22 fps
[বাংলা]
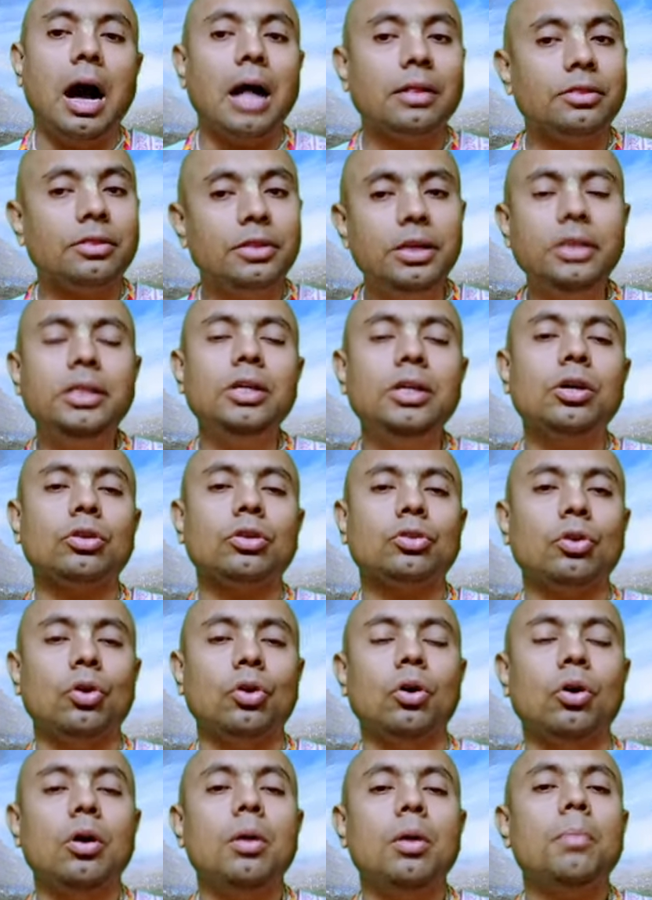আর তৃতীয়ত
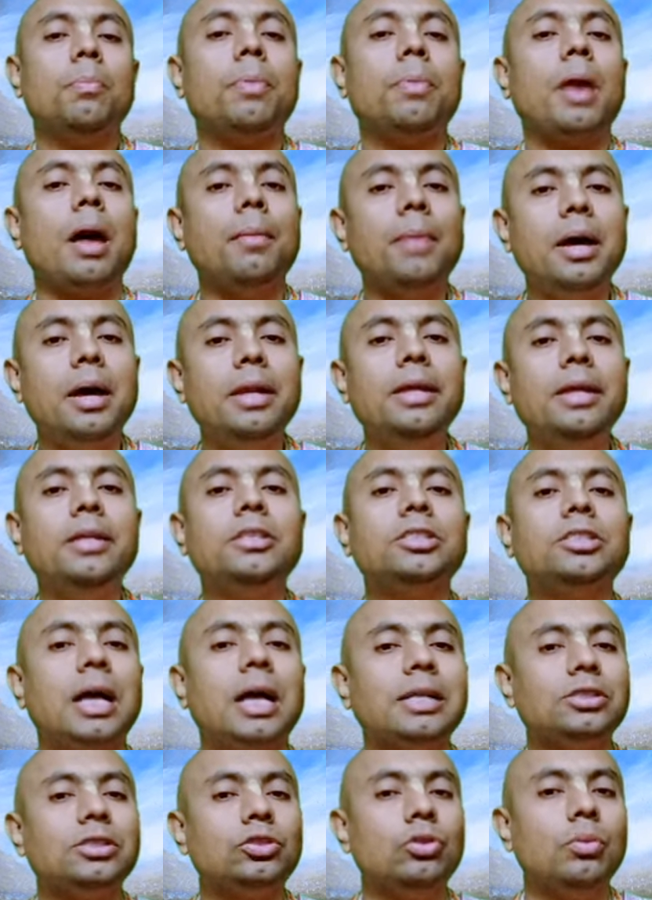প্রামাণিক
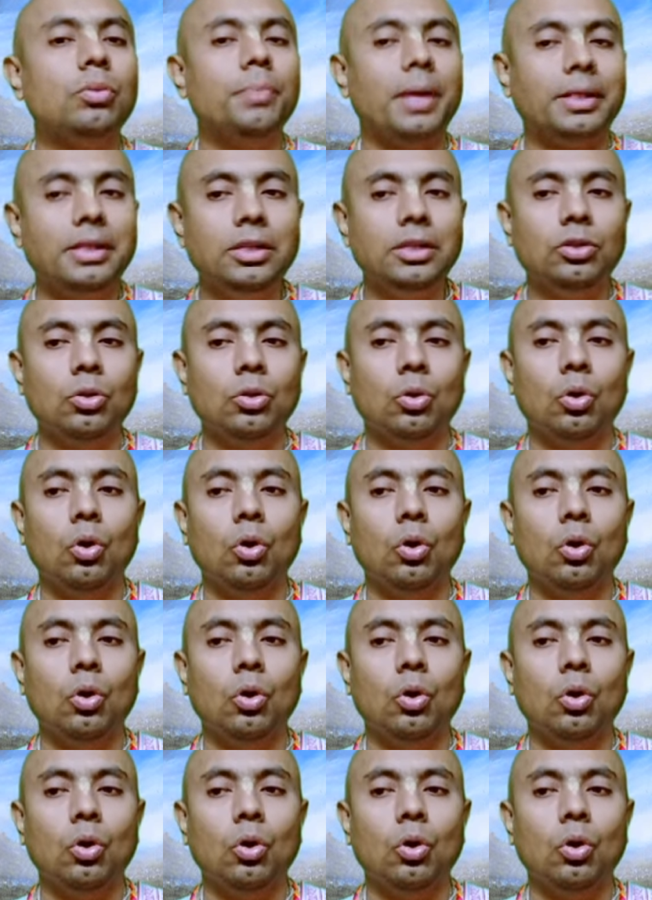শাস্ত্র ব্যতীত